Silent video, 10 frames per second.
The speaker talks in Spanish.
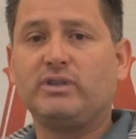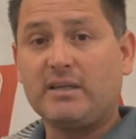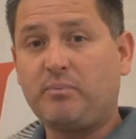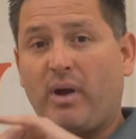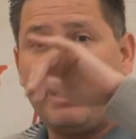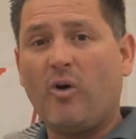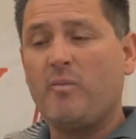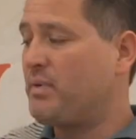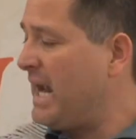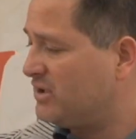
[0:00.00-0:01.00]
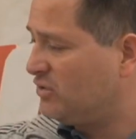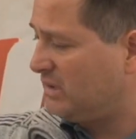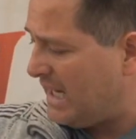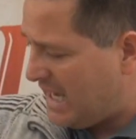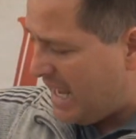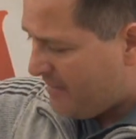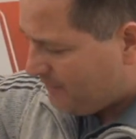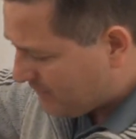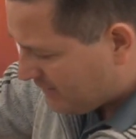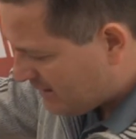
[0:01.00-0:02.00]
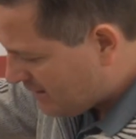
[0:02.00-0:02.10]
Ustedes pueden comprar su tela,